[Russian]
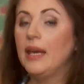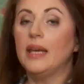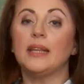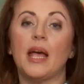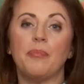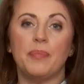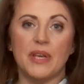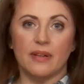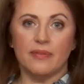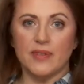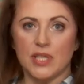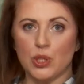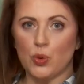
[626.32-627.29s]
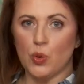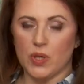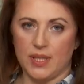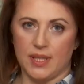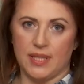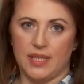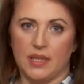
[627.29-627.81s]
и на первой
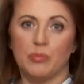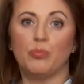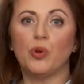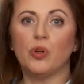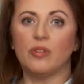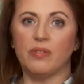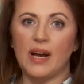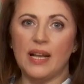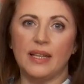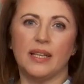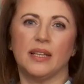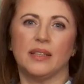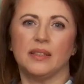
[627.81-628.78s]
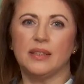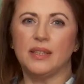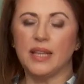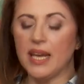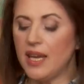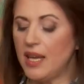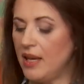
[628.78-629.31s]
скорости буквально
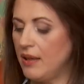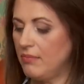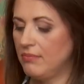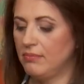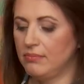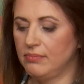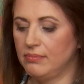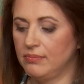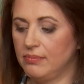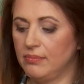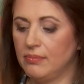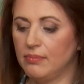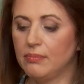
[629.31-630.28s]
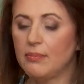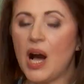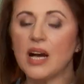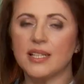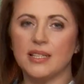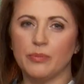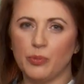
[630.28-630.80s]
3
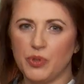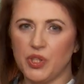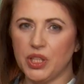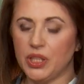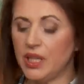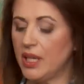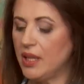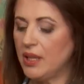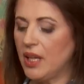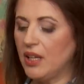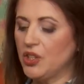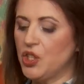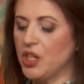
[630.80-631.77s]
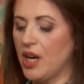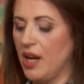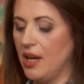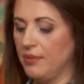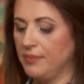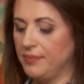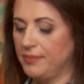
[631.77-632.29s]
максимум 4
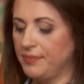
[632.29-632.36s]
толчка.